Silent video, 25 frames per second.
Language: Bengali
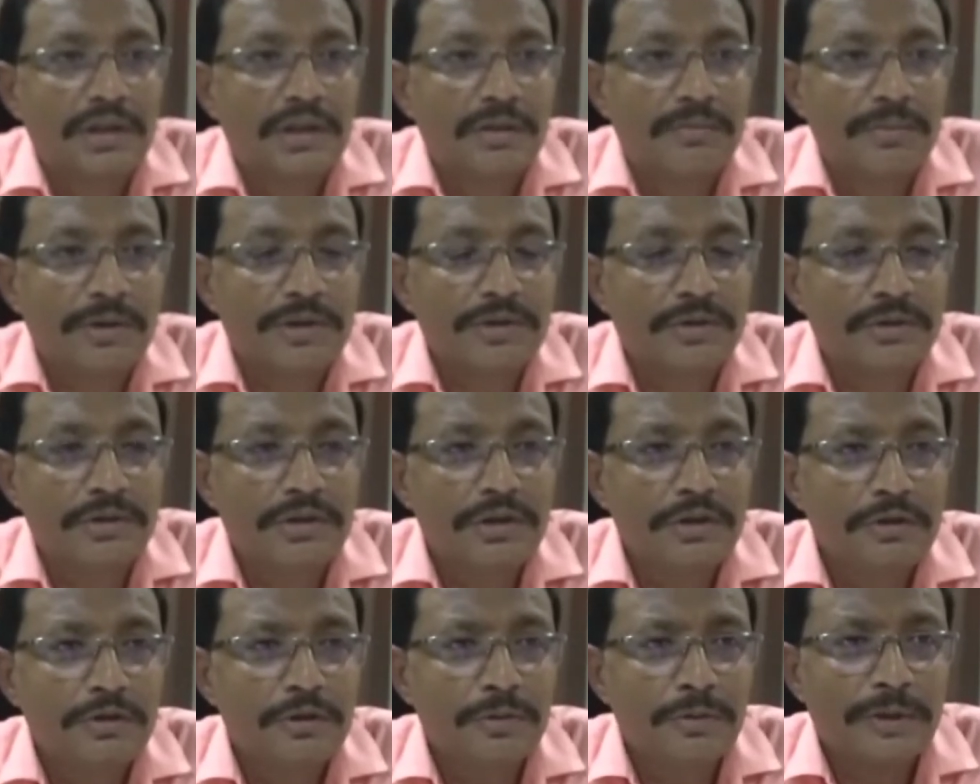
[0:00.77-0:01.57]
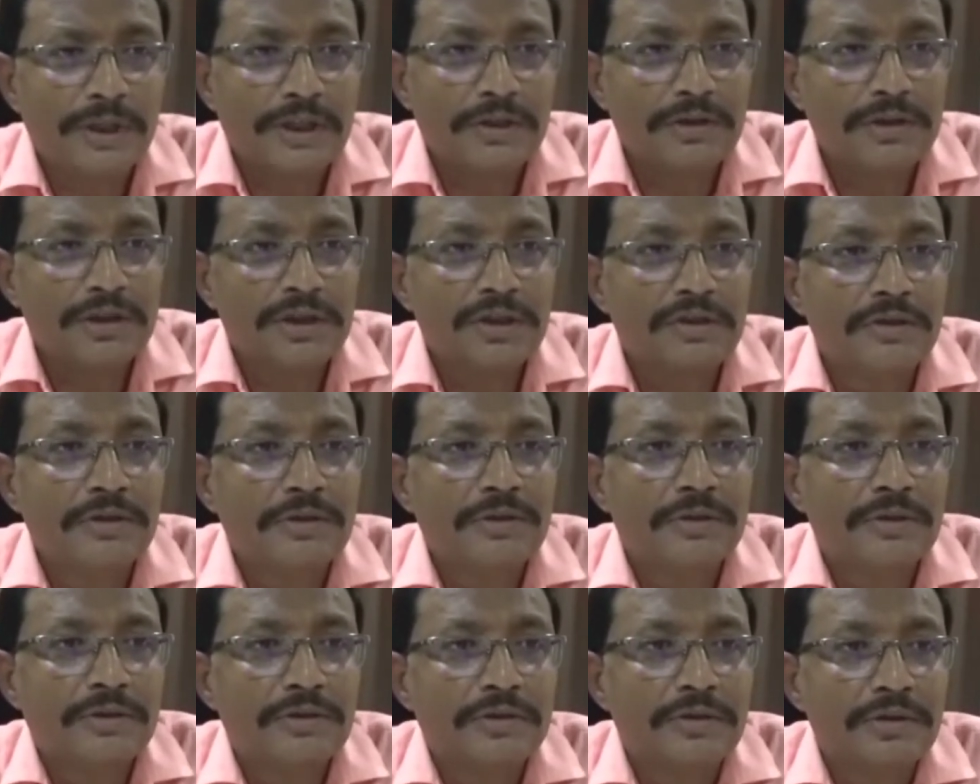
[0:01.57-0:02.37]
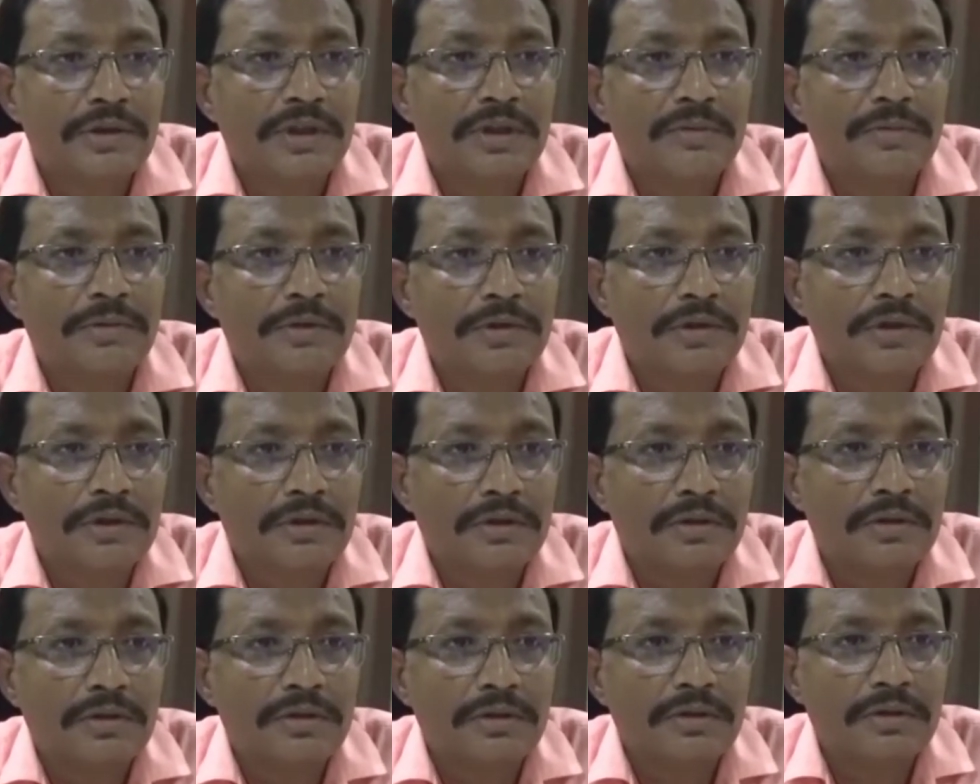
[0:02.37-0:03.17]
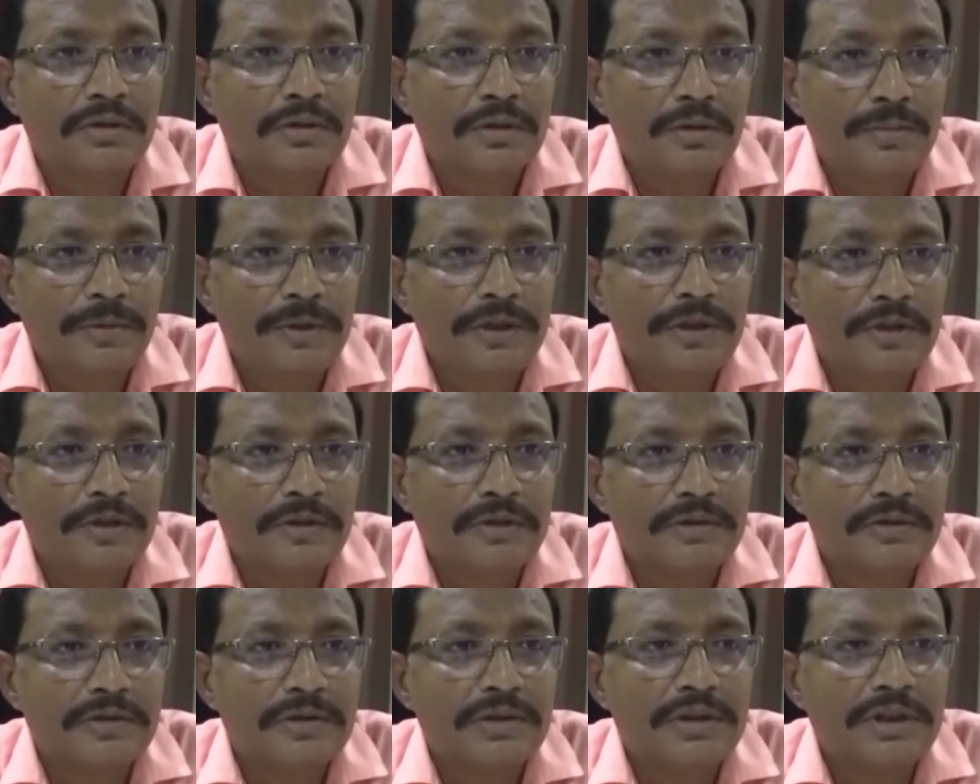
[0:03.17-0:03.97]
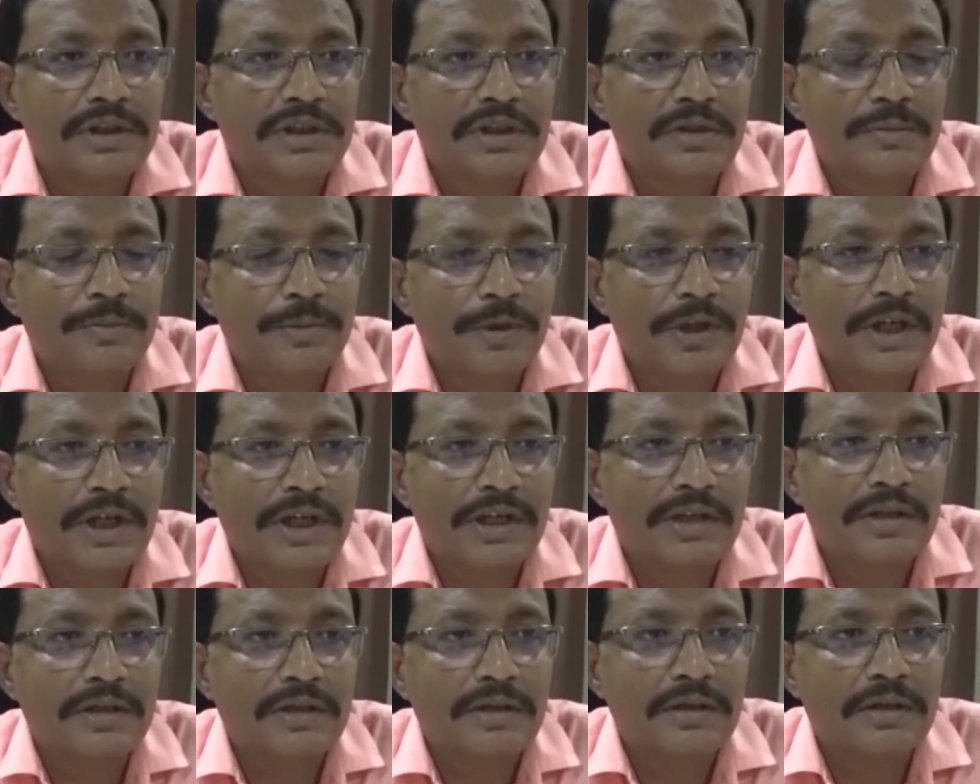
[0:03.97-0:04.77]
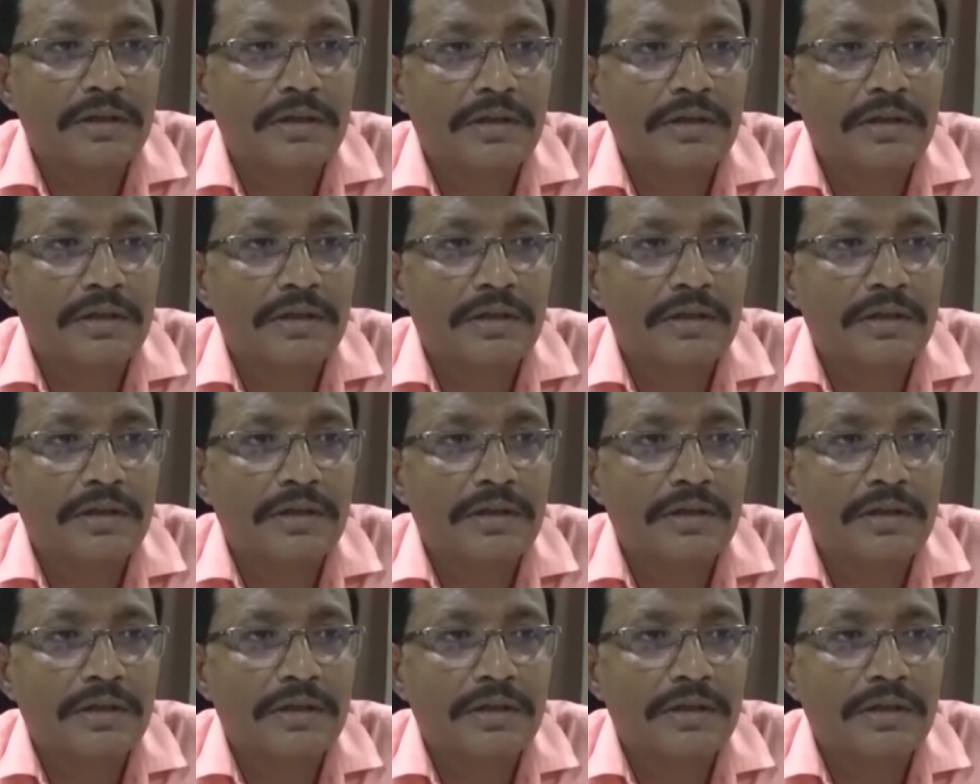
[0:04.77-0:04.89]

আমরা সত্যিই খুব আনন্দিত এবং গর্বিত যে ত্রিপুরার